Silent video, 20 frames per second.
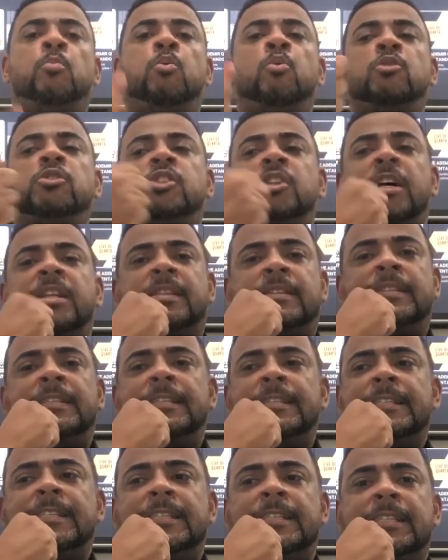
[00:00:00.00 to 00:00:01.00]
por já
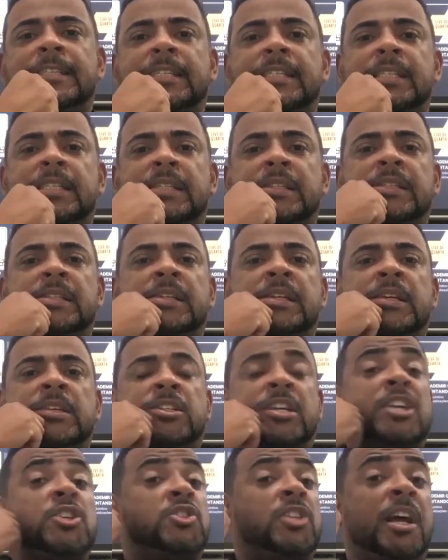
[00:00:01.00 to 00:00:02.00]
ter
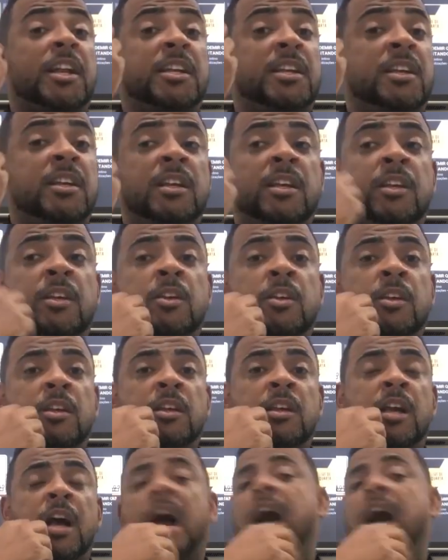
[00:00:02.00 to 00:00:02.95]
já estar em,